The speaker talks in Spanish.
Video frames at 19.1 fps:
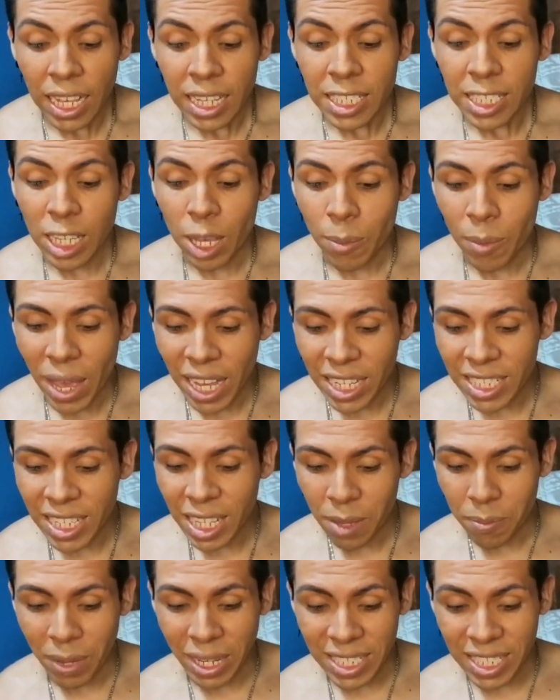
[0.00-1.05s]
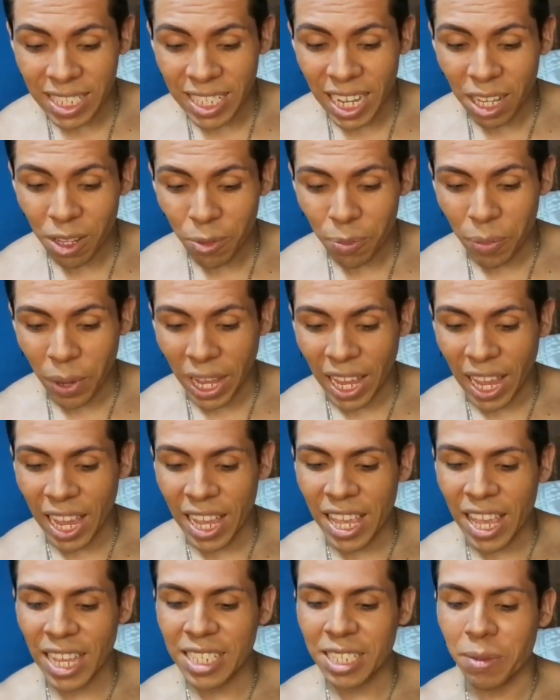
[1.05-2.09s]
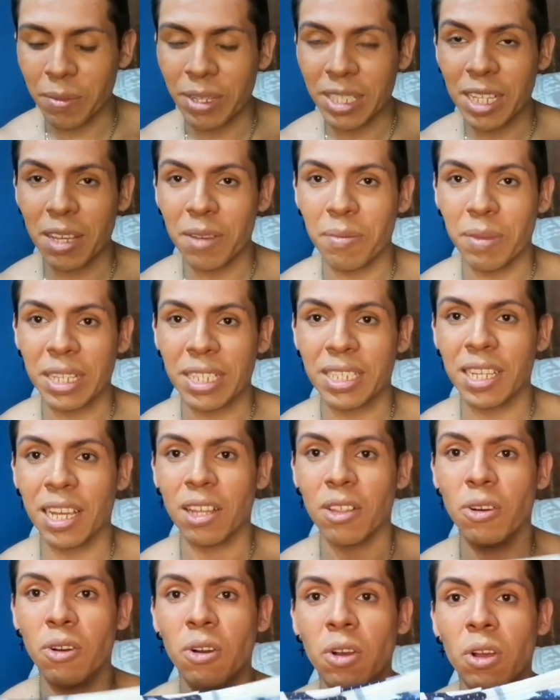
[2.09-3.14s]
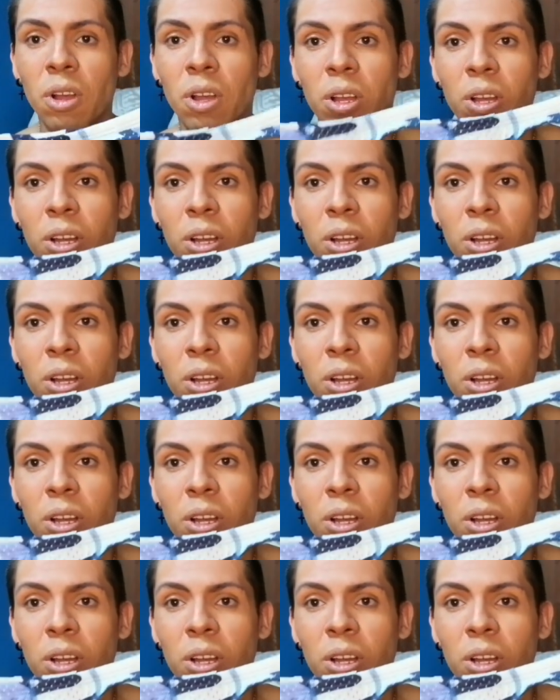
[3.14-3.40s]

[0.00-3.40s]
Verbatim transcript: Se me hace demasiado pequeña, se me hace demasiado